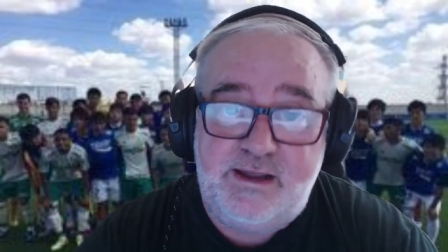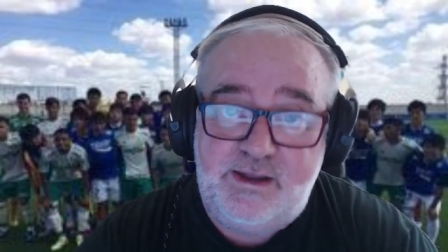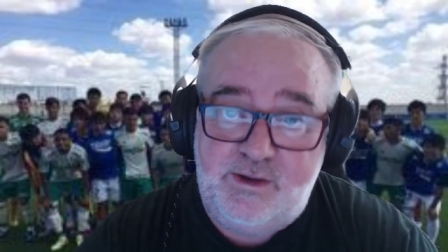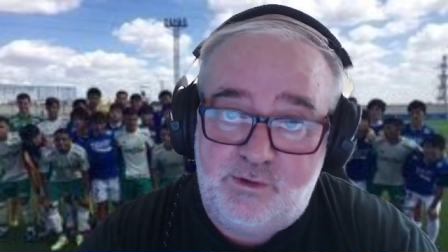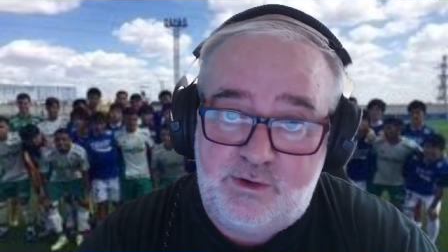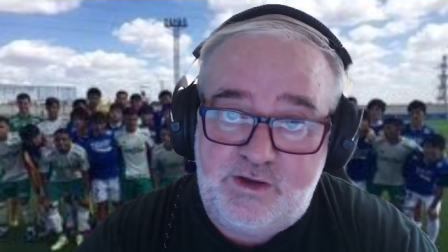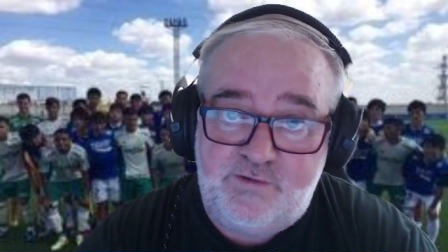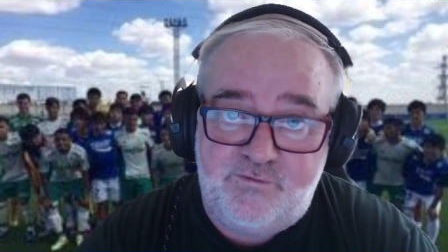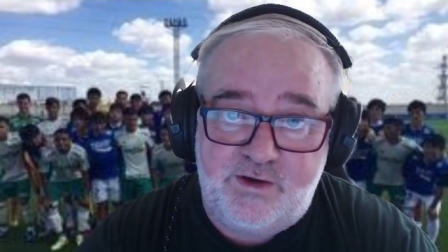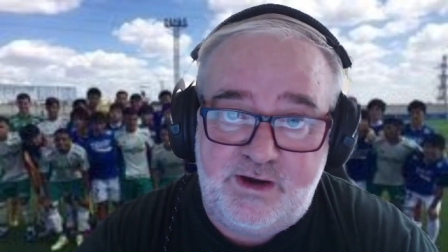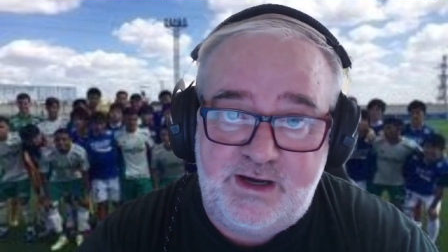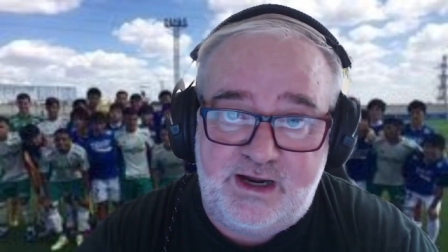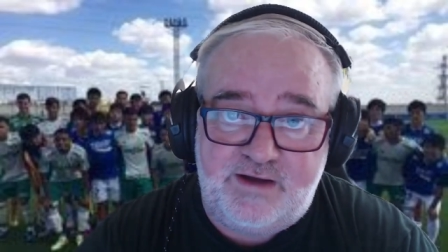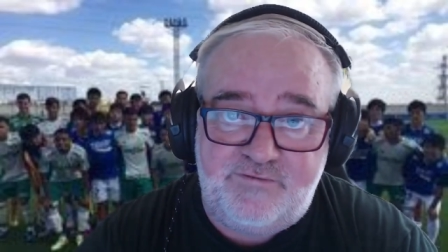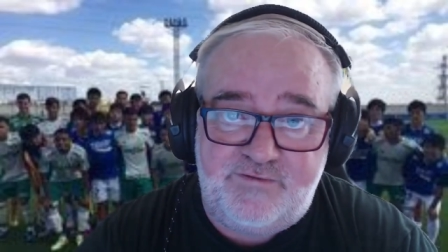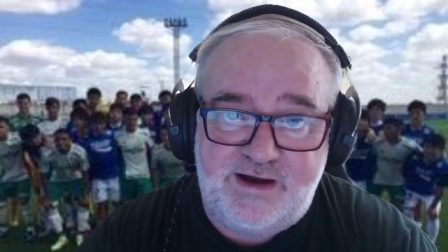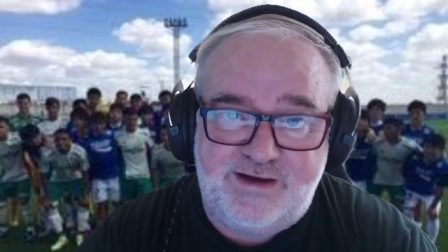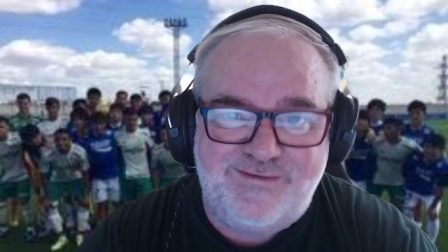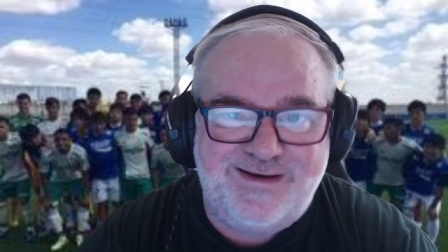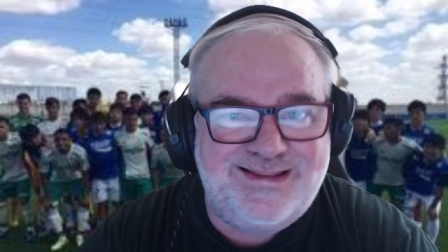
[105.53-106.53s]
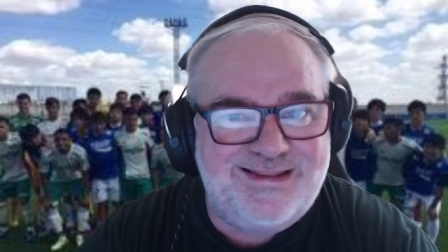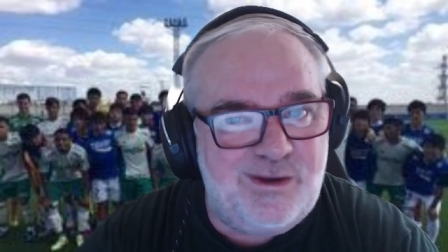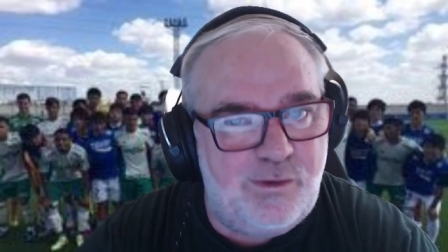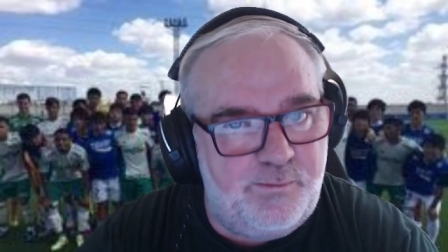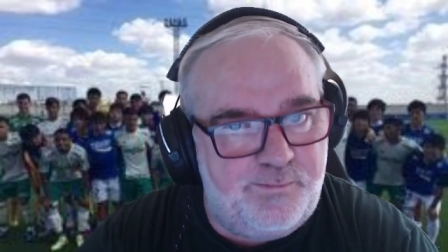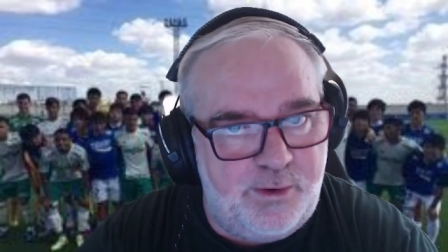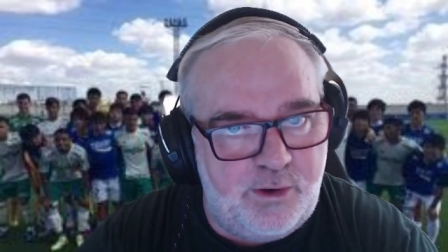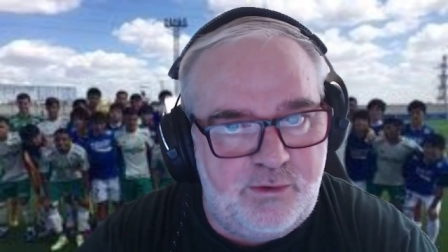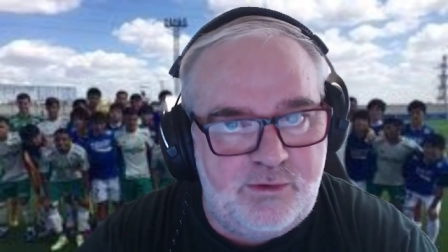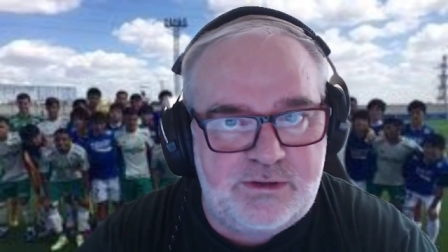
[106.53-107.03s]
Eu que vou gravar. Vai estar tá um
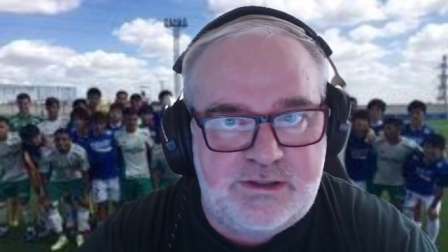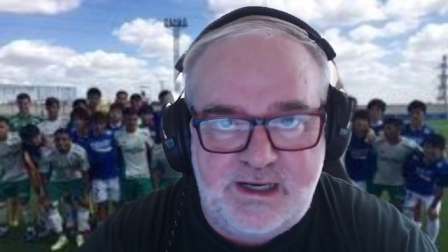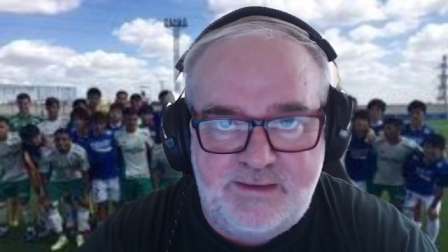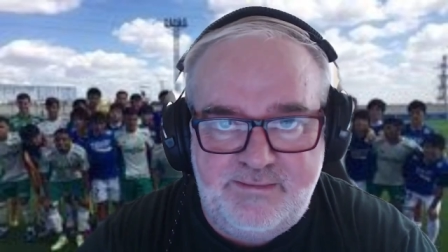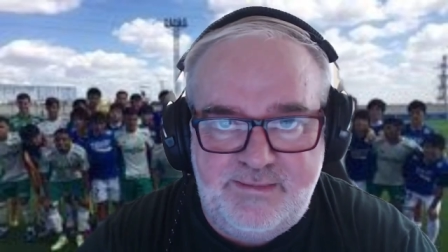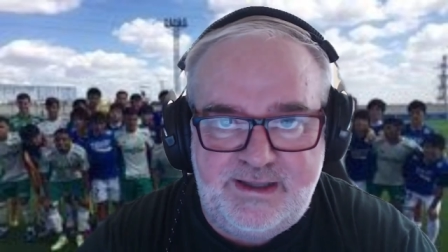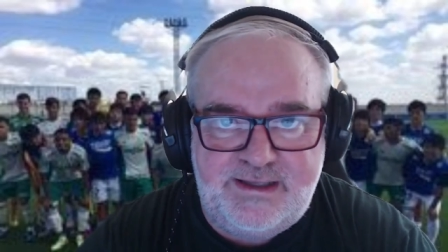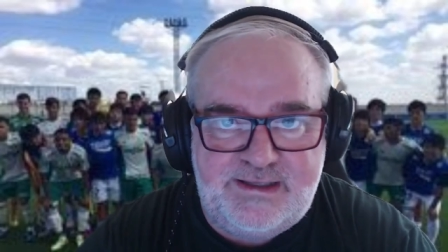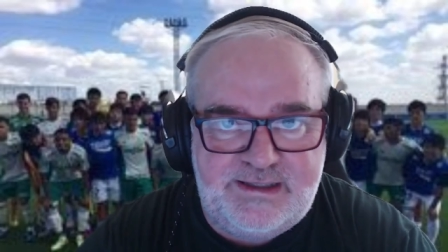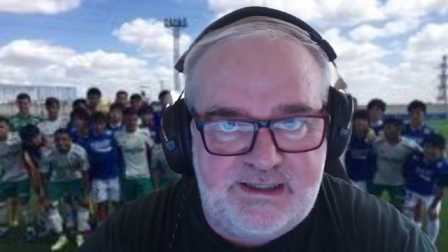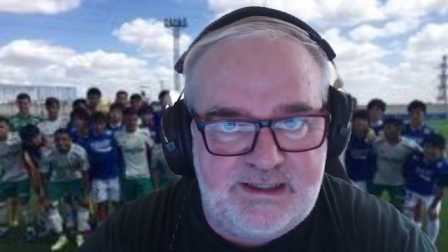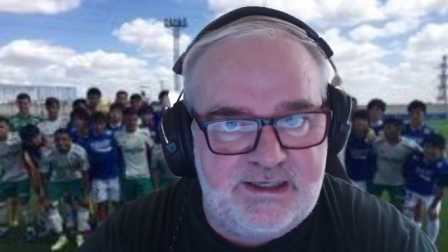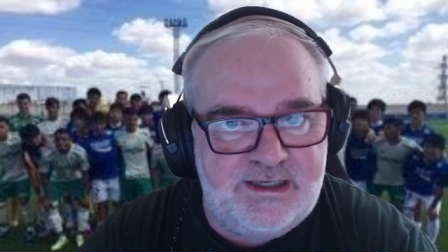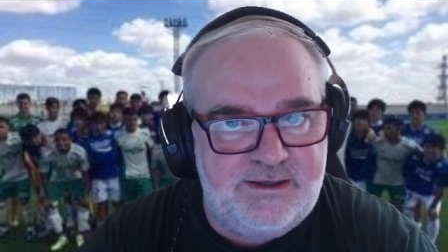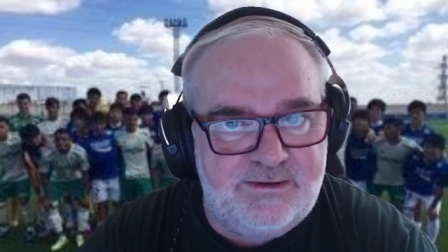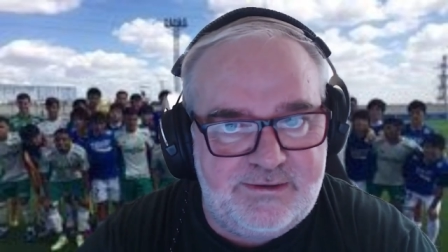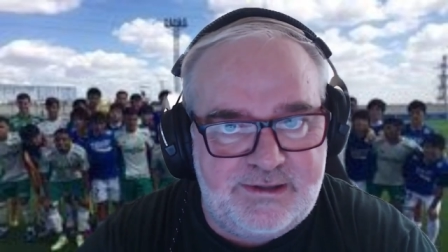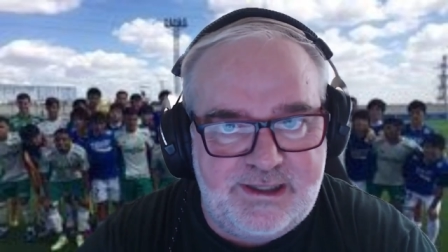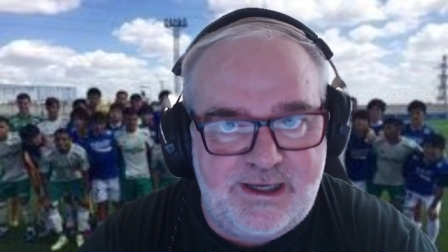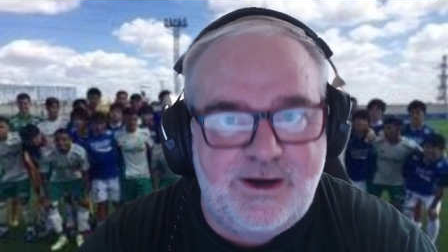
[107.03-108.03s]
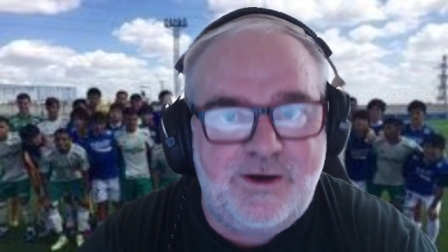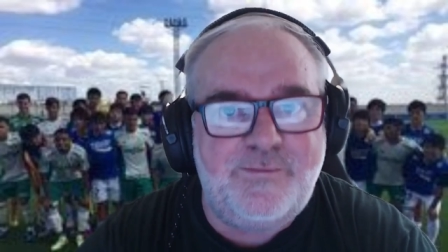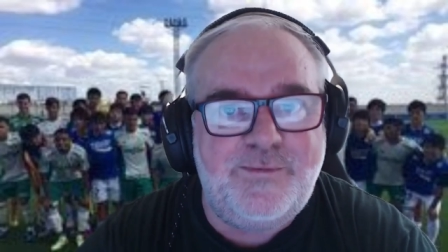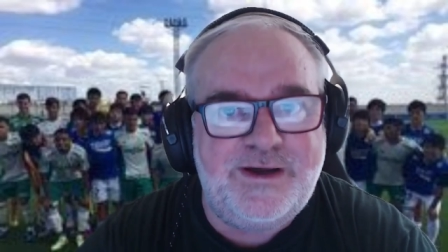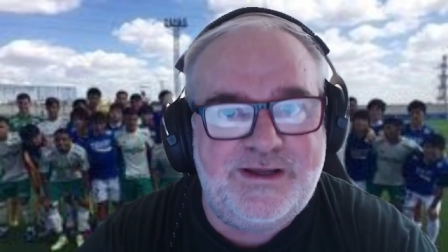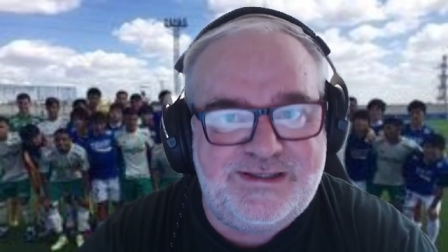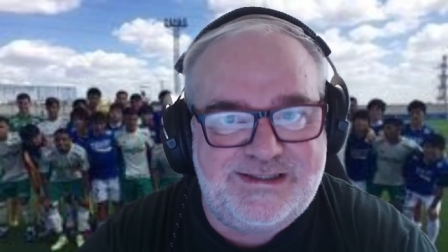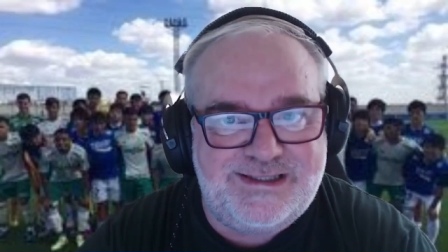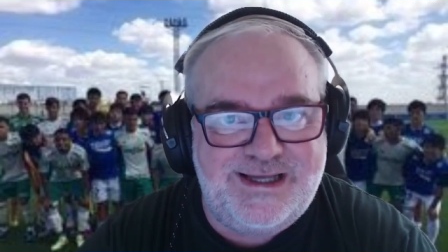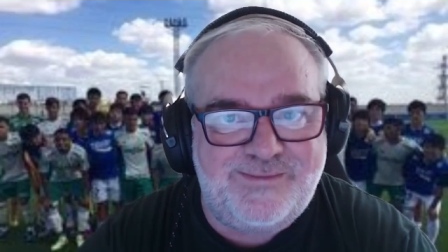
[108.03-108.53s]
pouco tremidinho e tal,
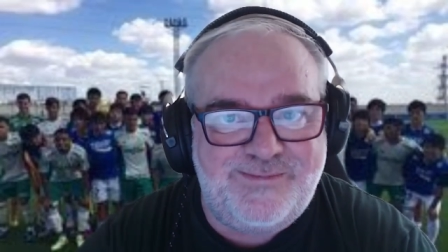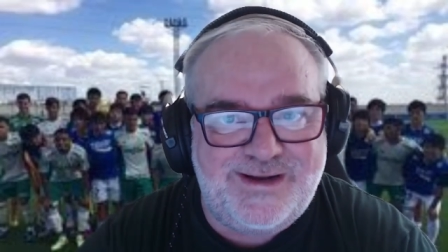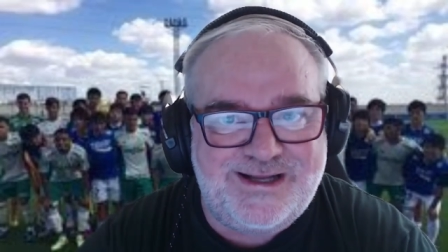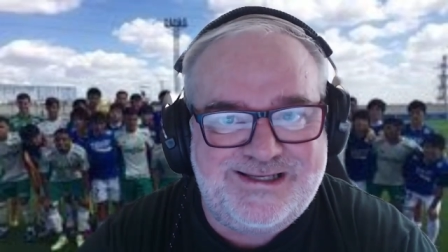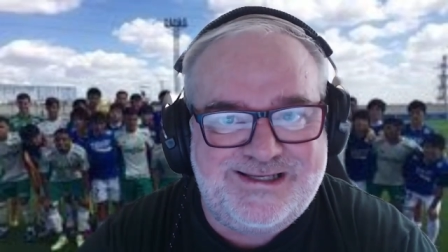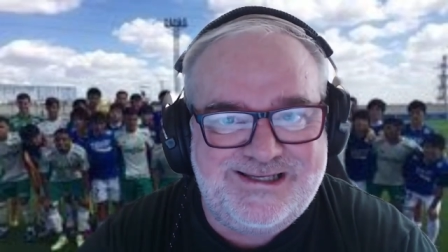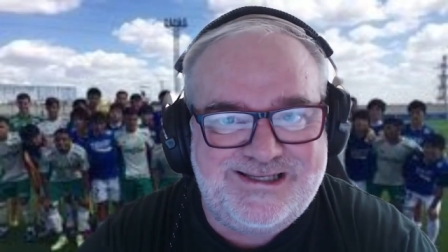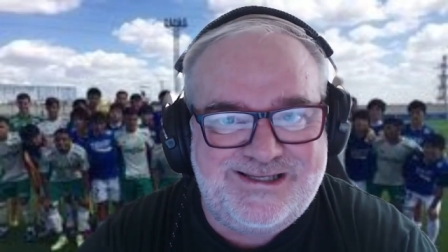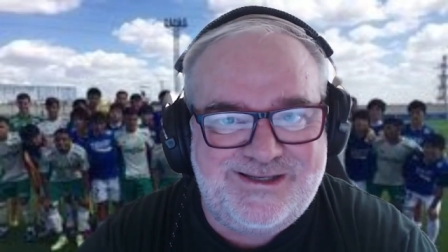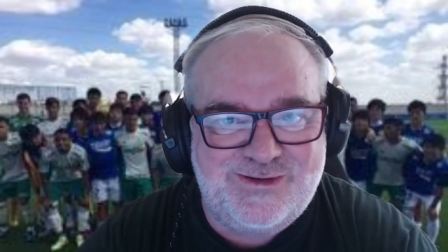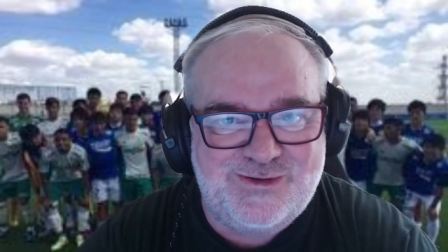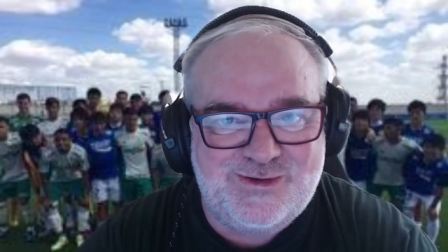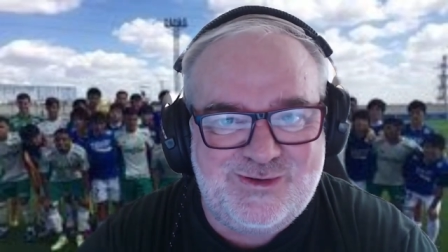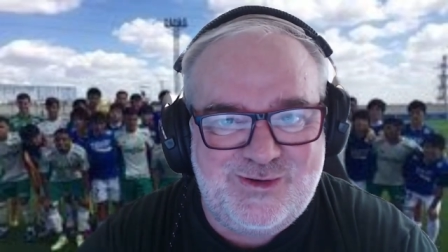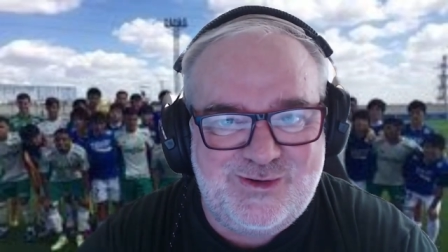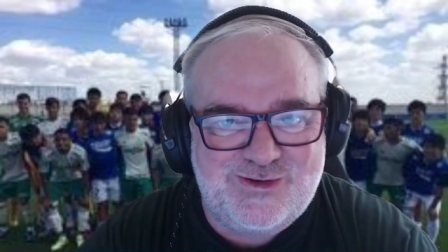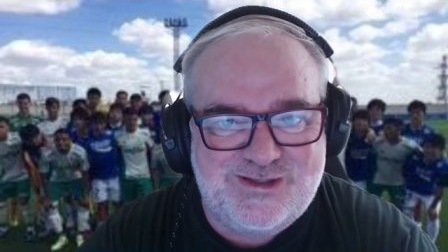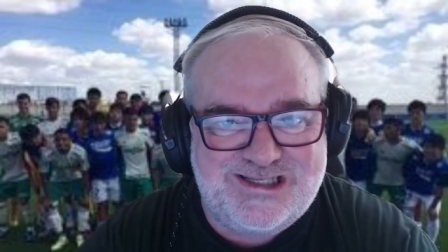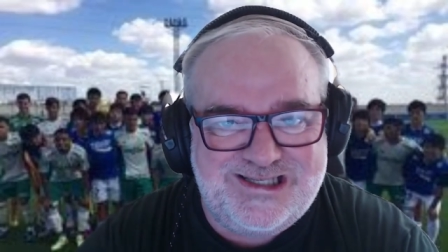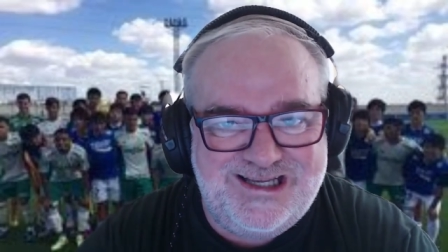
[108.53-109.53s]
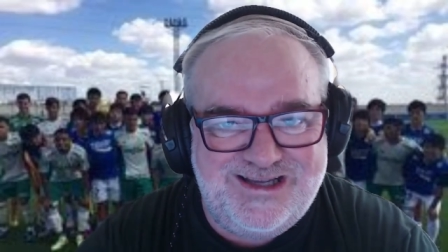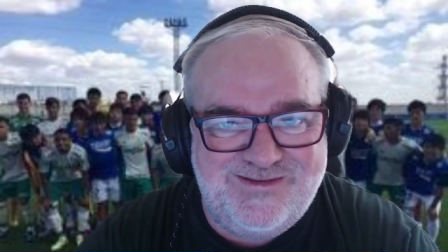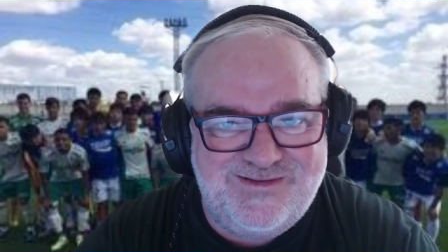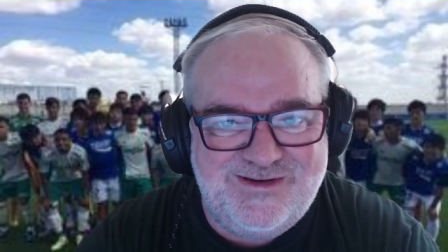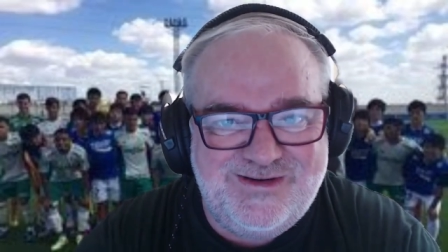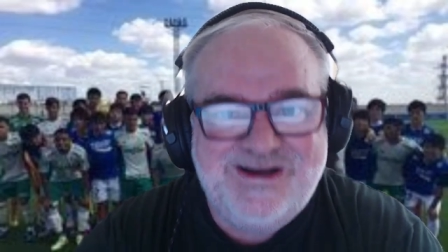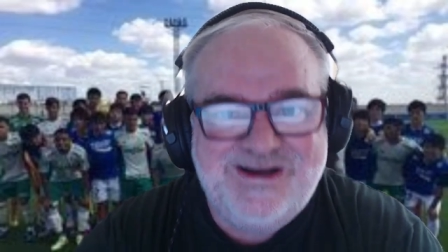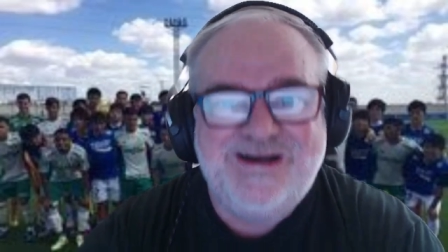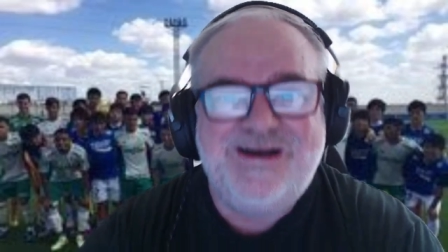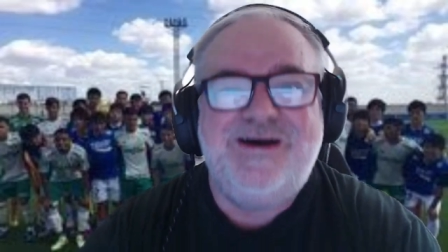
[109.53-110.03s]
mas dá para assistir os gols sim, viu?